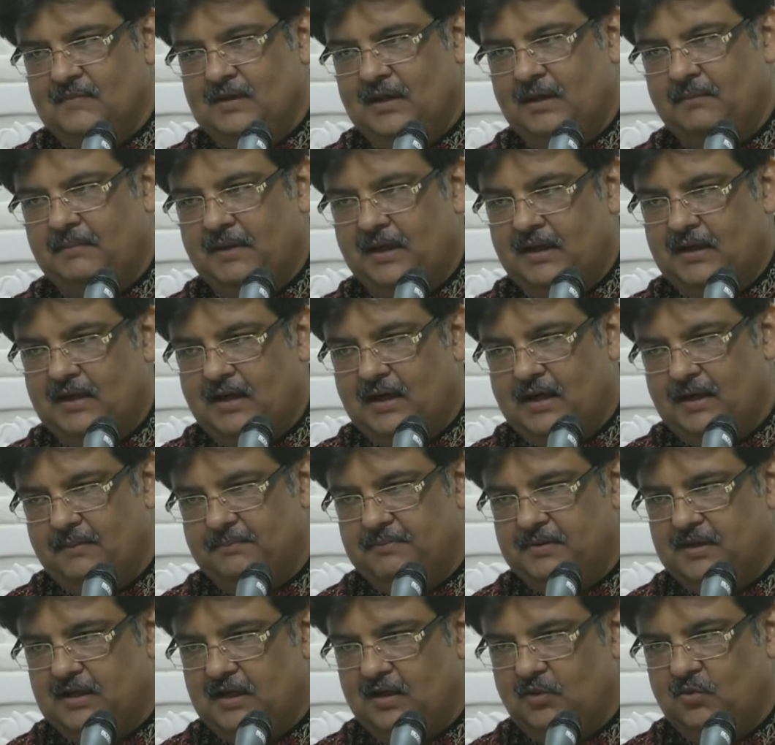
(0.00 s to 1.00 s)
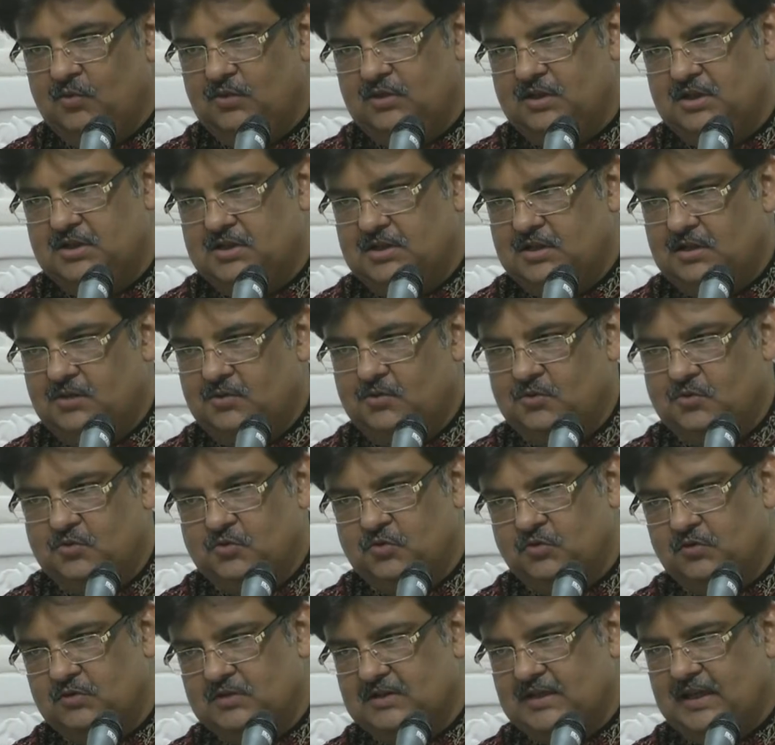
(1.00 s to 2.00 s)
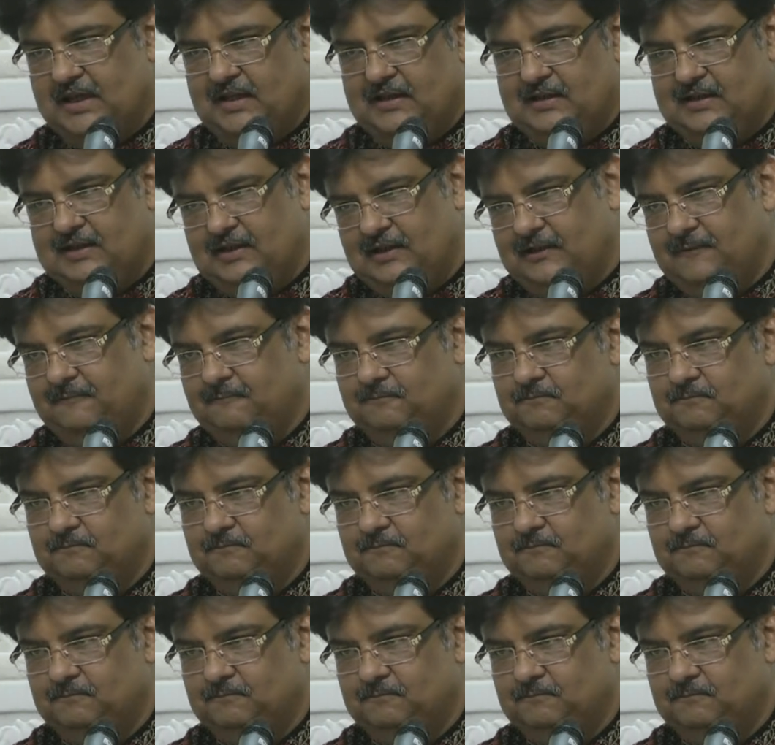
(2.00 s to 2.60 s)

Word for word: हमारा अपना उद्देश्य तो छूट जाएगा